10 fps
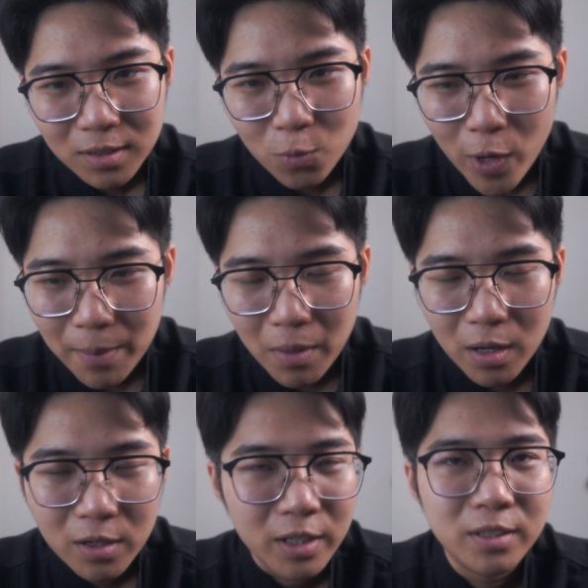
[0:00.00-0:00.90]
qua năm
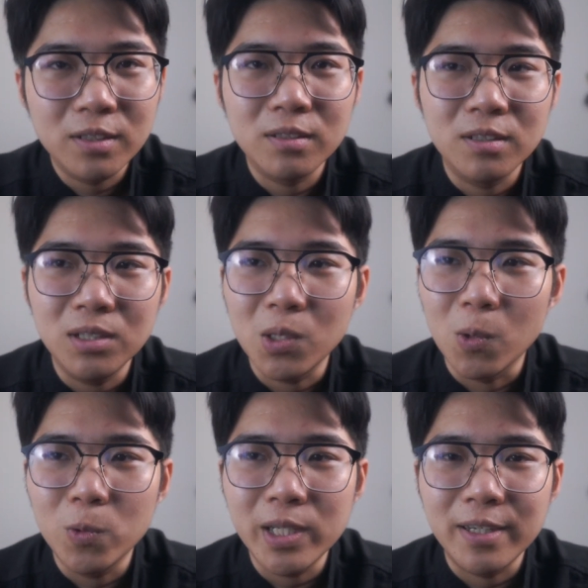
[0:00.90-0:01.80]
mới rồi thứ
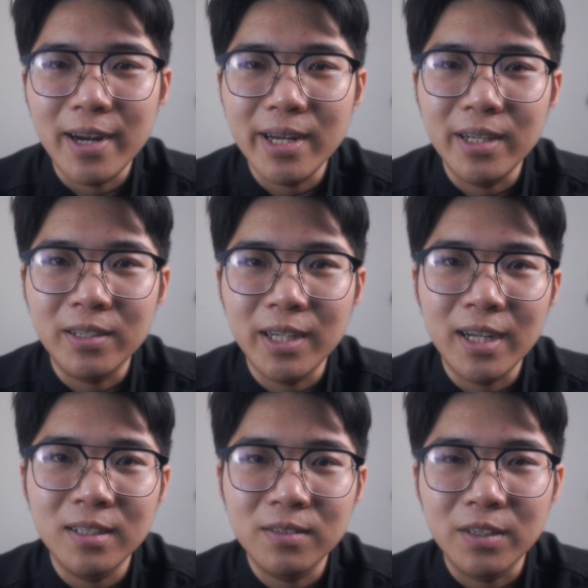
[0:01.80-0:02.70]
cũ thì ra đi thôi
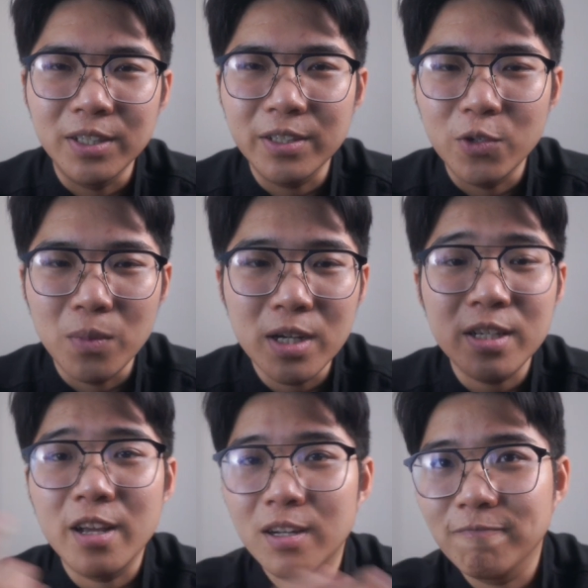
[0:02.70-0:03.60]
ha và những điều mới
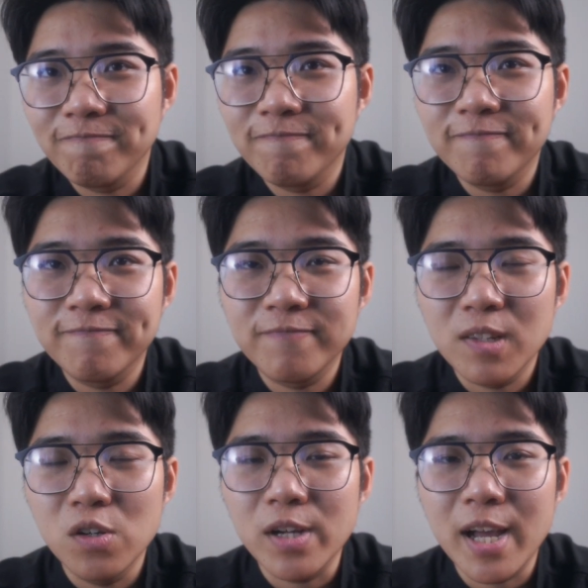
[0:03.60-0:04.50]
sẽ đến
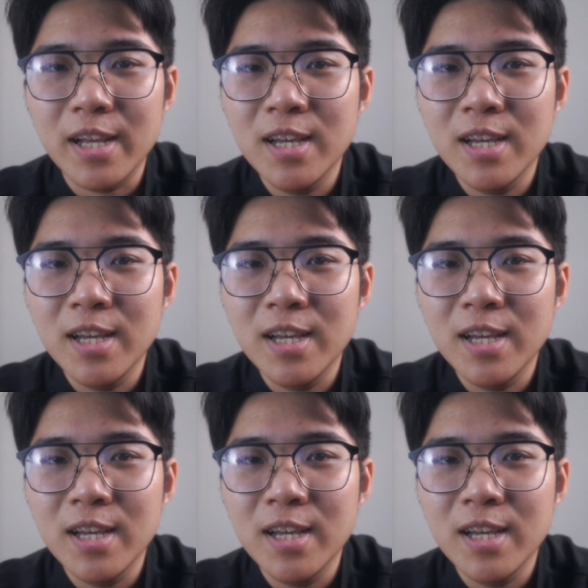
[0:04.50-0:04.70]
ok